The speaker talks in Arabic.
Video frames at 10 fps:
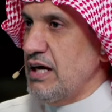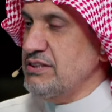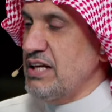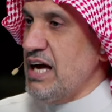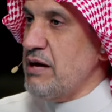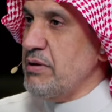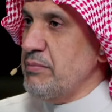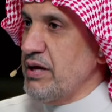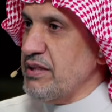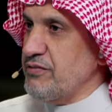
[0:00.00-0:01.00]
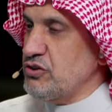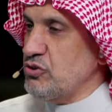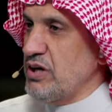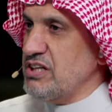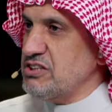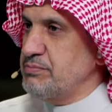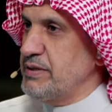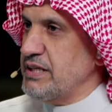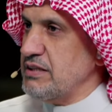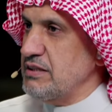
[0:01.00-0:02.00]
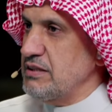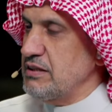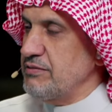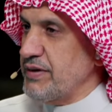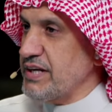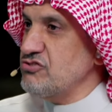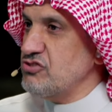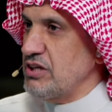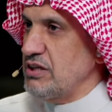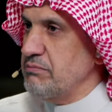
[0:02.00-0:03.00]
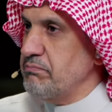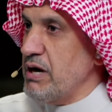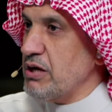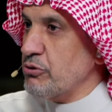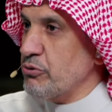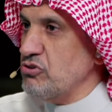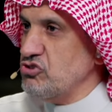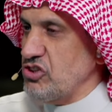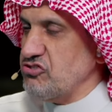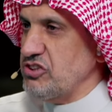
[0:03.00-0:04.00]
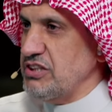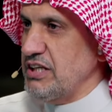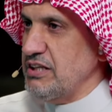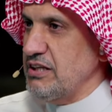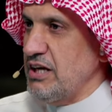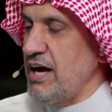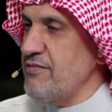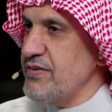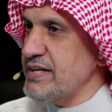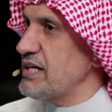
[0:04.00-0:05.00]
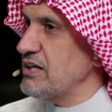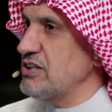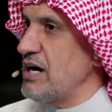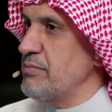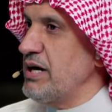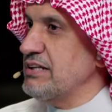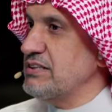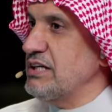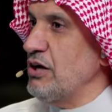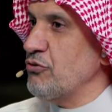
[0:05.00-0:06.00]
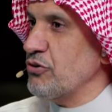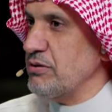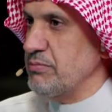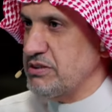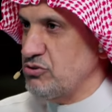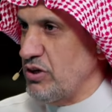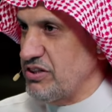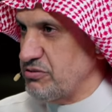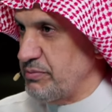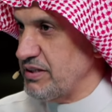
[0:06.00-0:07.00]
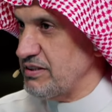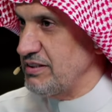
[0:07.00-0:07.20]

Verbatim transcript: أن العام الماضي في جوهانسبرغ فرنسا ماكرون شخصيا حفيت أقدامه حتى يحضر قمة جوهانسبرغ